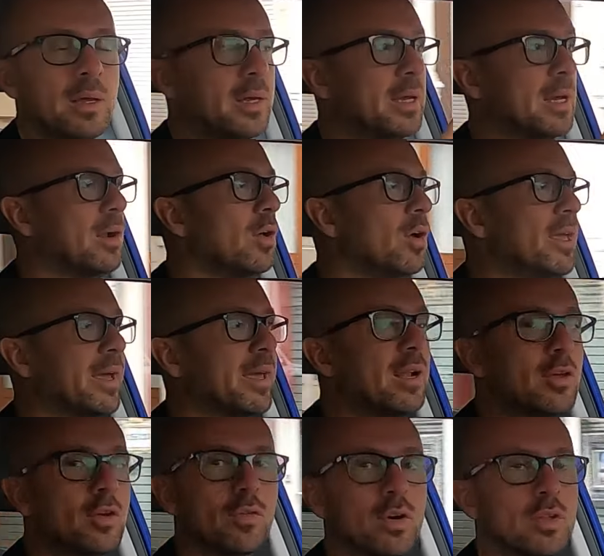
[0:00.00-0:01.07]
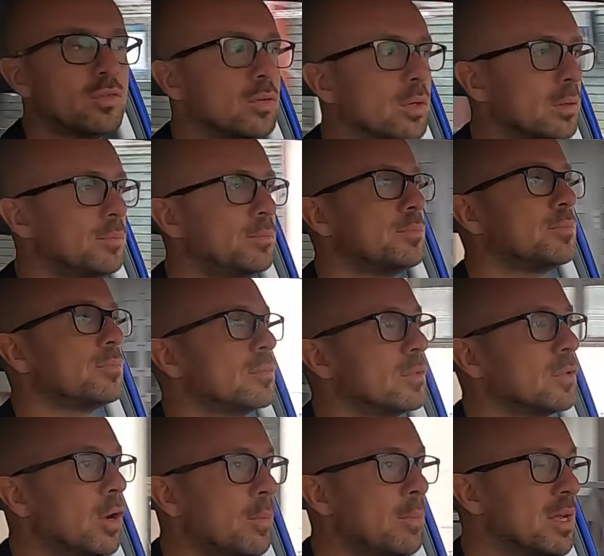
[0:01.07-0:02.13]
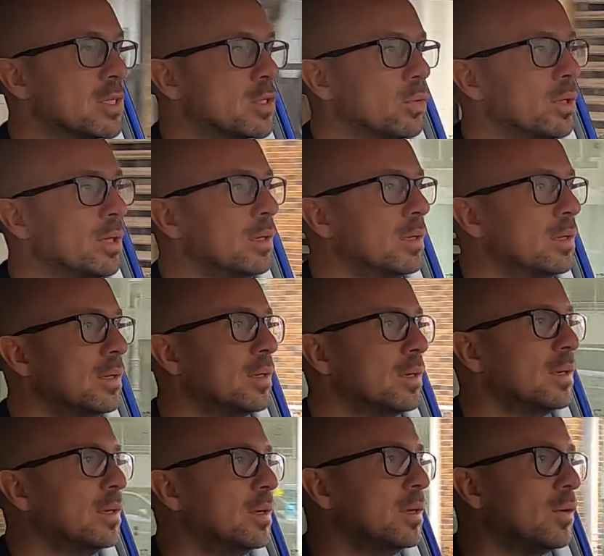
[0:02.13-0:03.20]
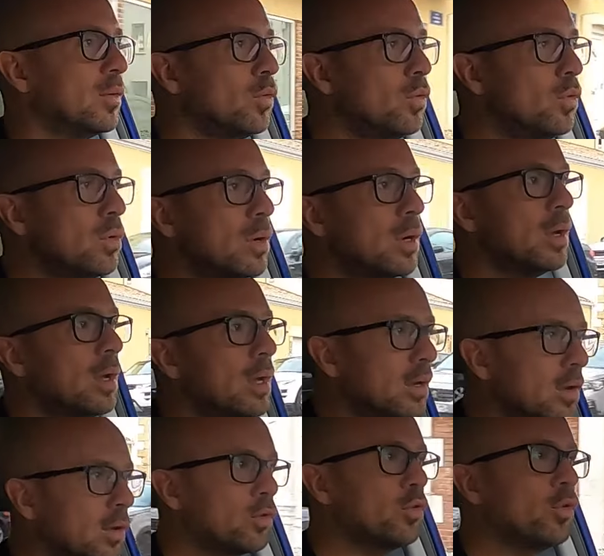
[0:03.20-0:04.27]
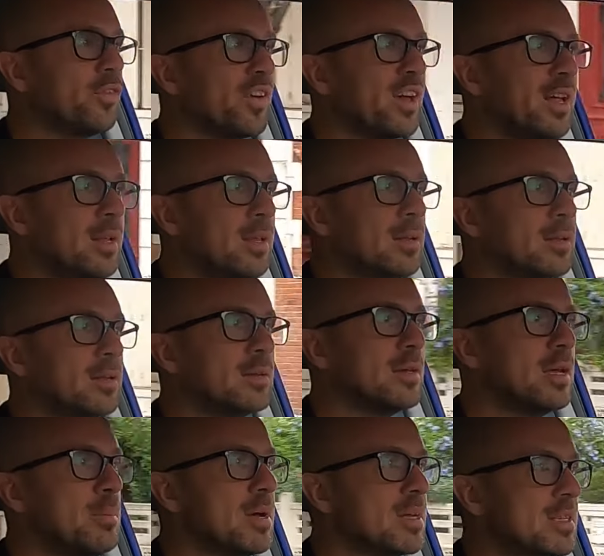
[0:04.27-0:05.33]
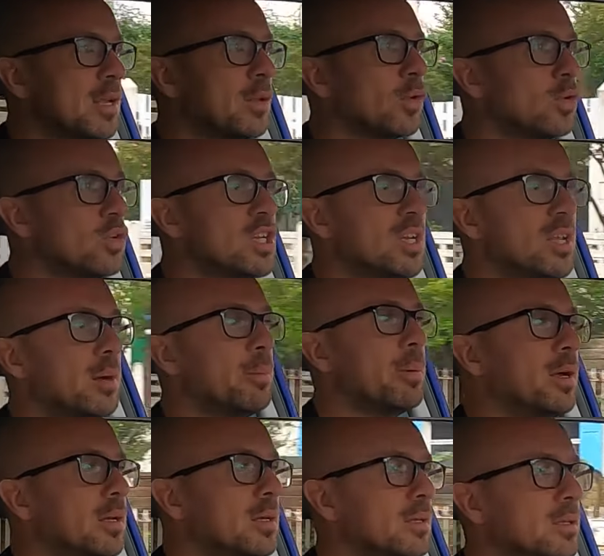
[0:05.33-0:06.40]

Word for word: Et alors, il y a quelques voitures, comme la Zoé, où quand tu freines, eh ben, ça ne régénère pas.